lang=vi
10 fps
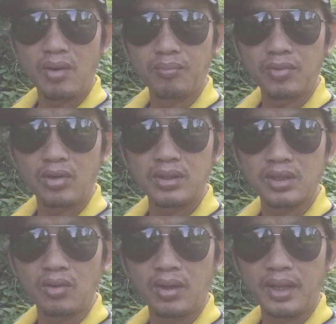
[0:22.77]
phòng nó
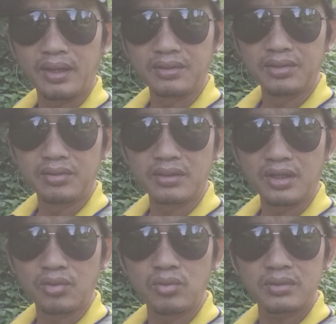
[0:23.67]
là thoa hằng dược
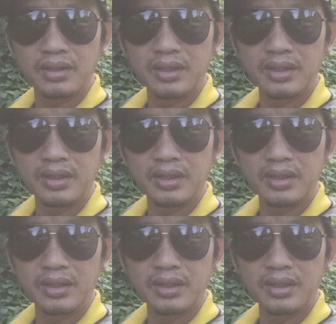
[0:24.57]
là thuốc